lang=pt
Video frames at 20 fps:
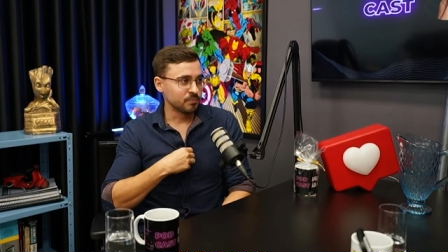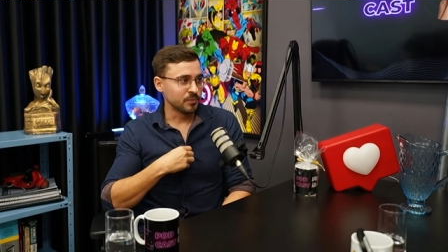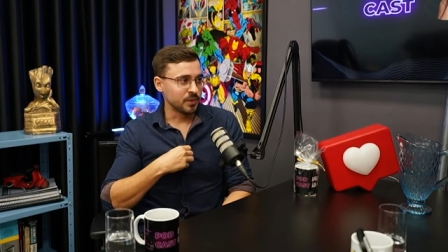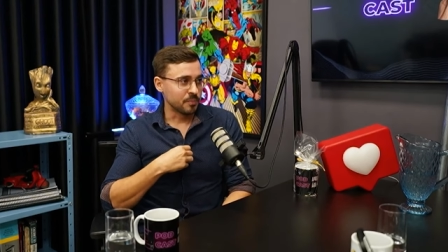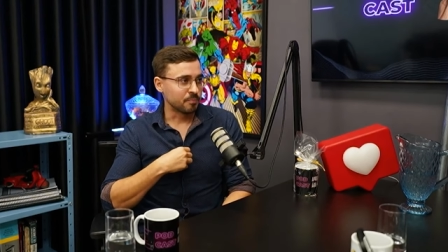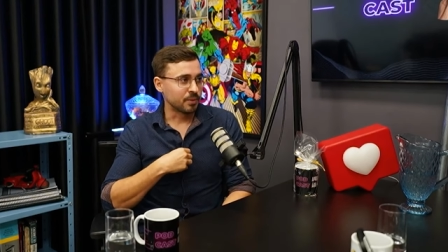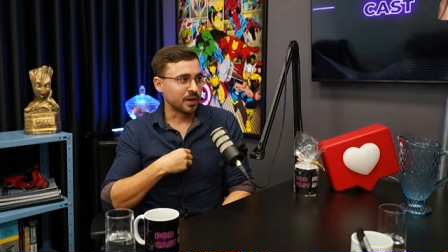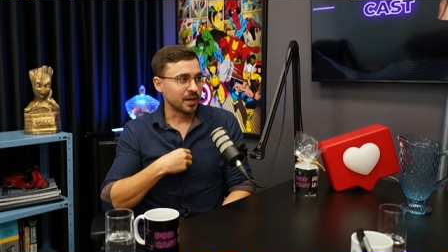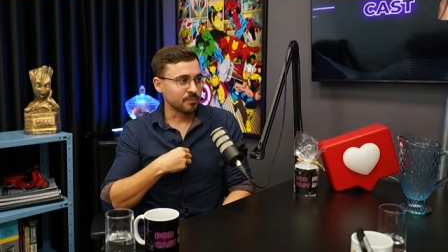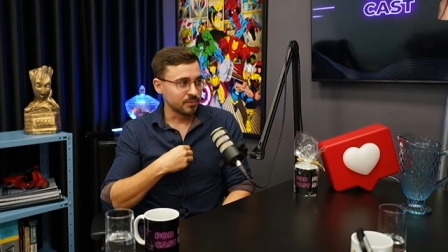e
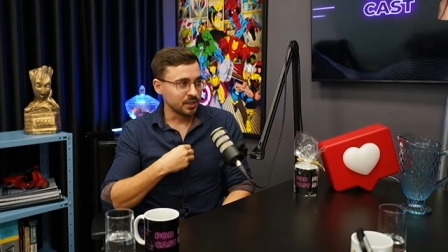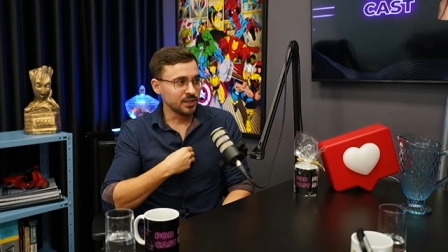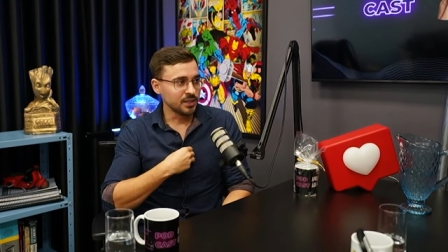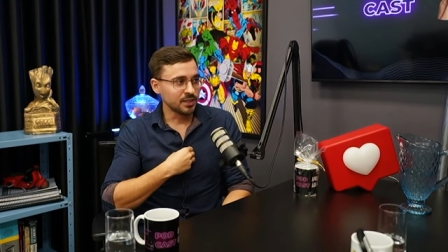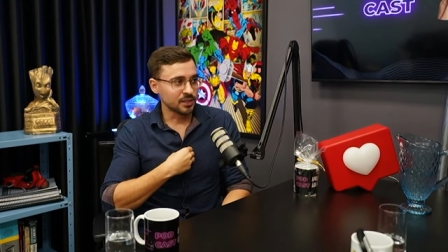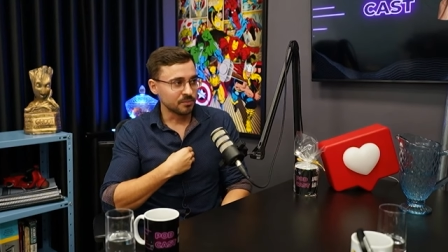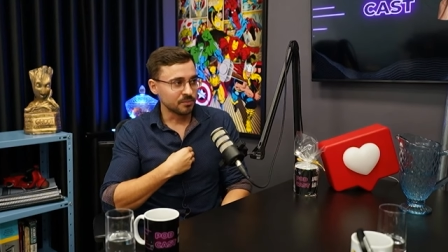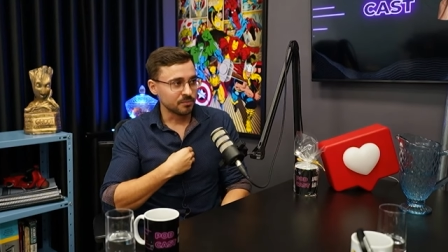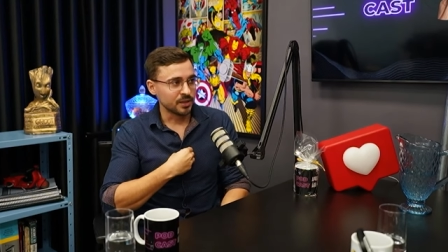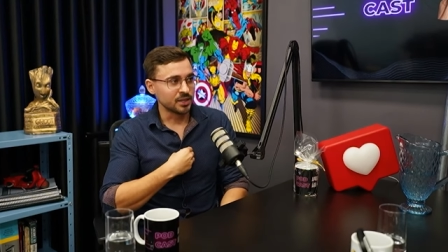para mim
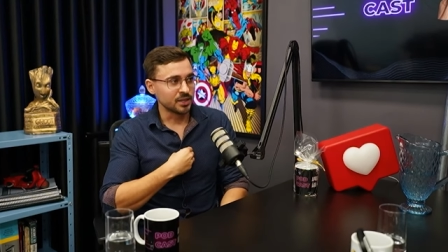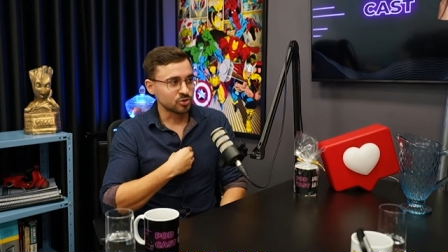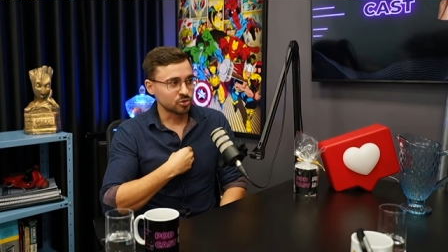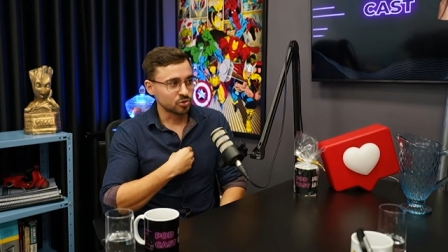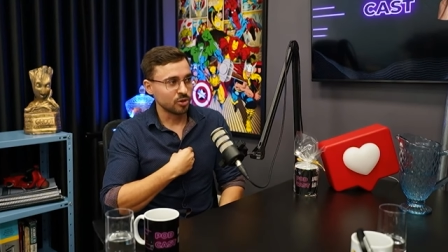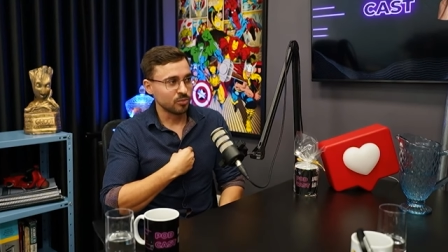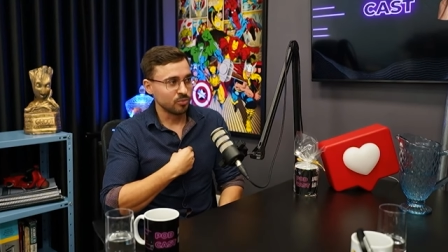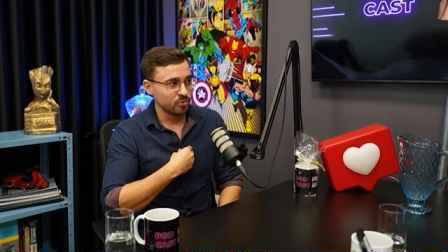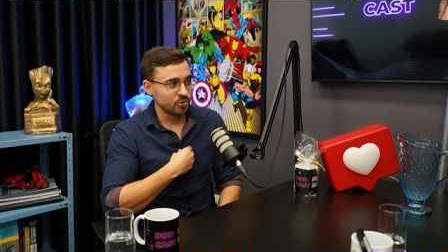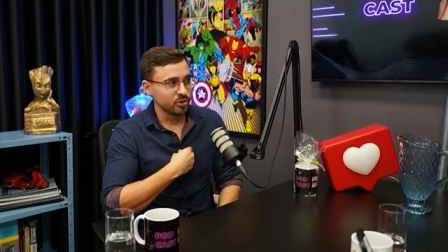também
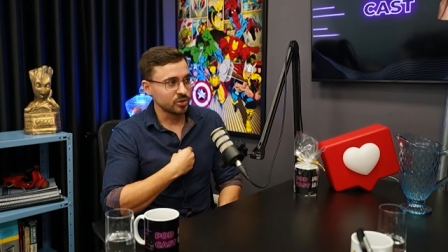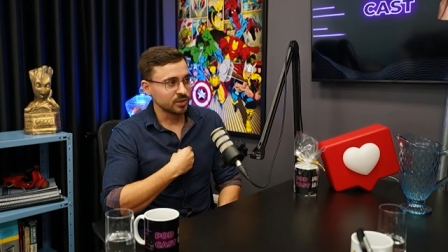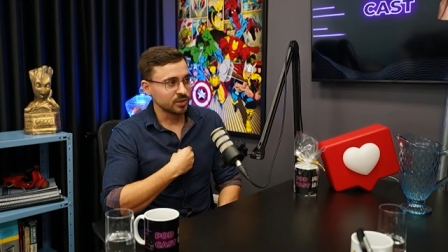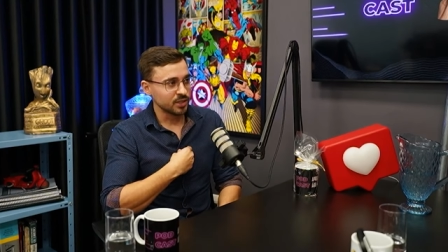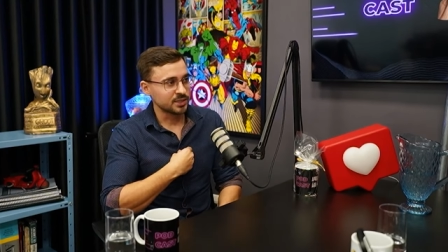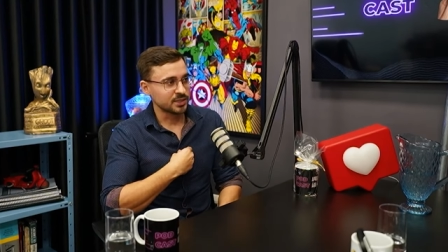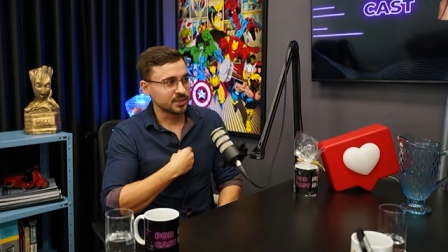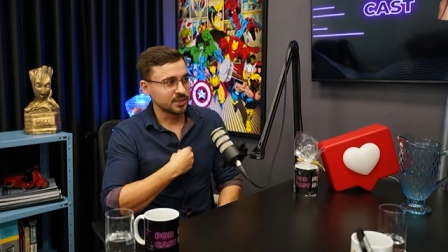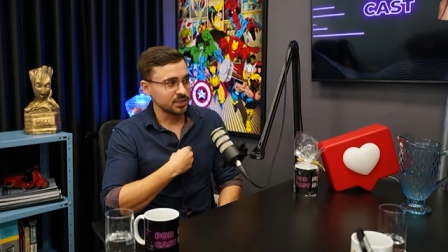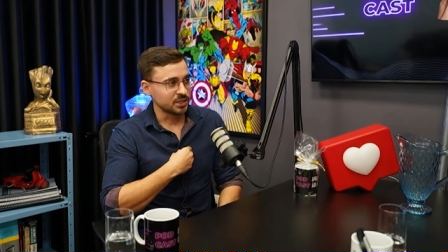ajudou muito
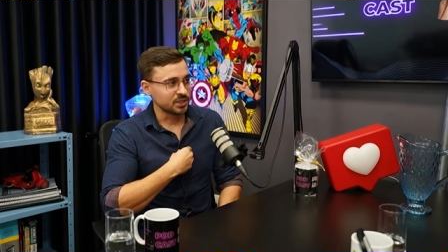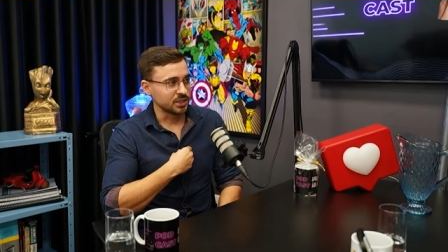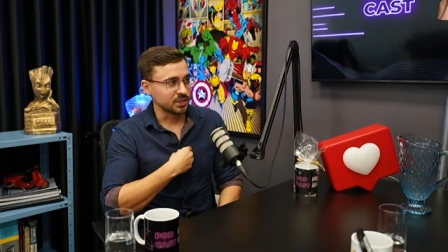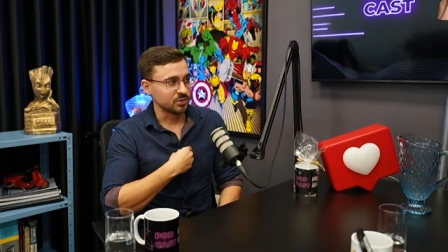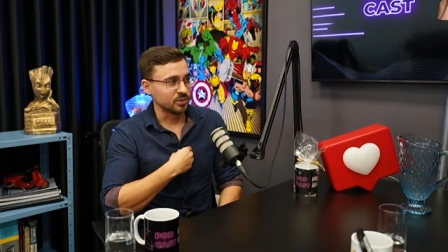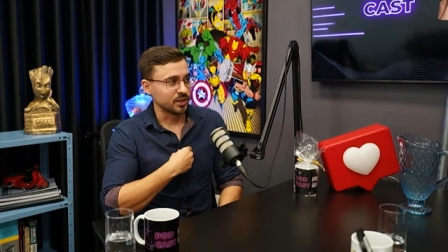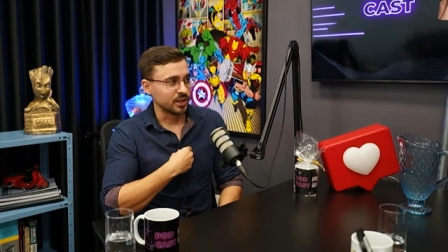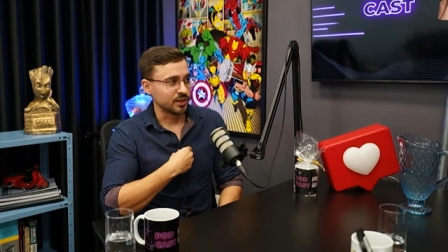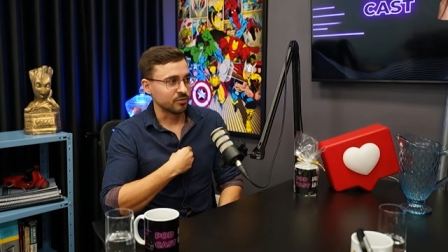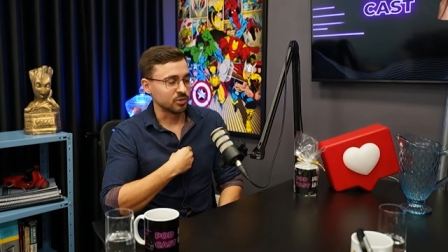nesse
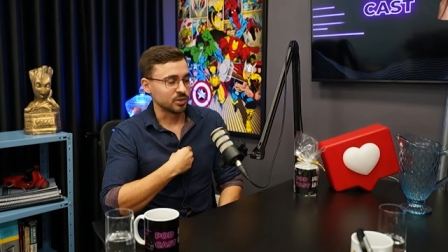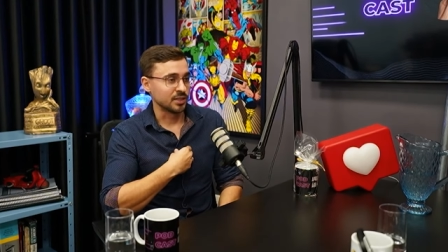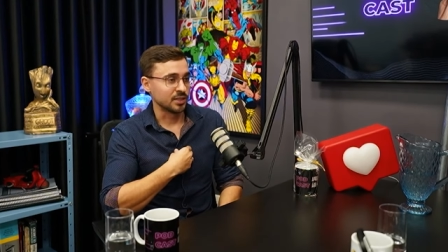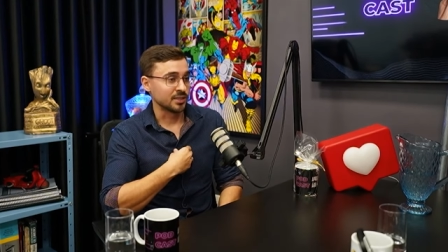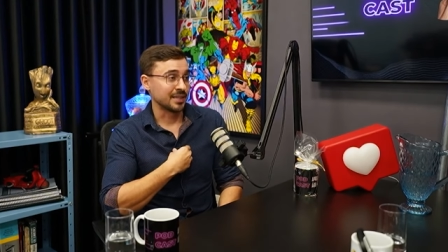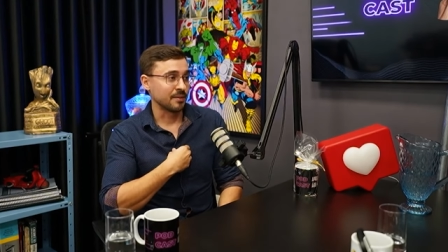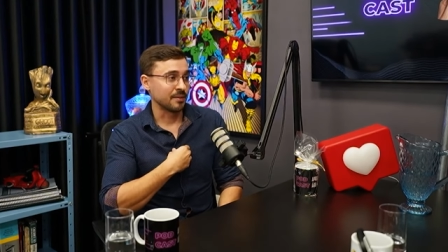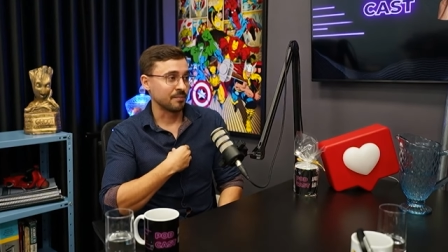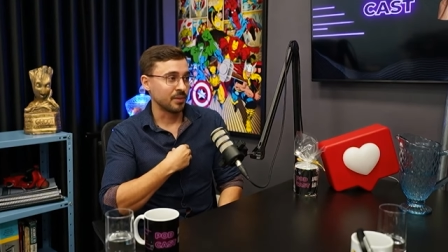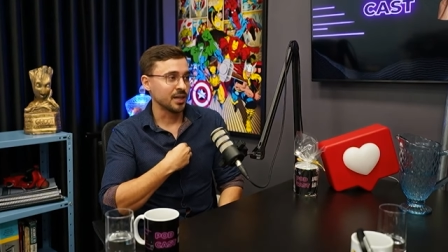sentido, né? Você
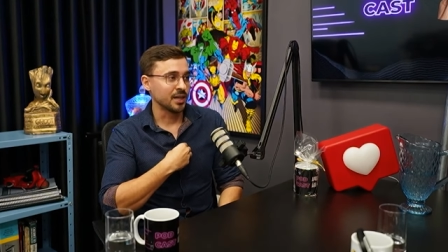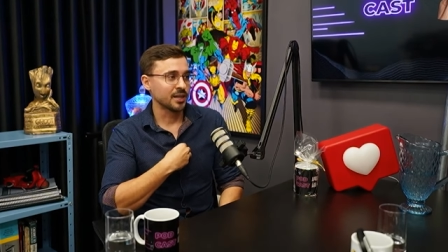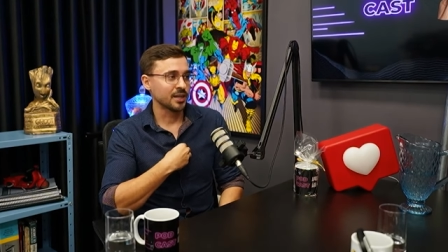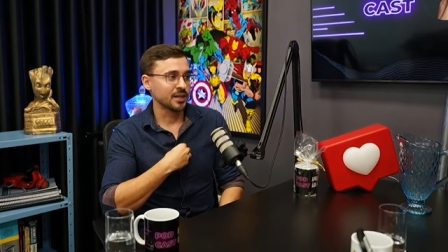saber que é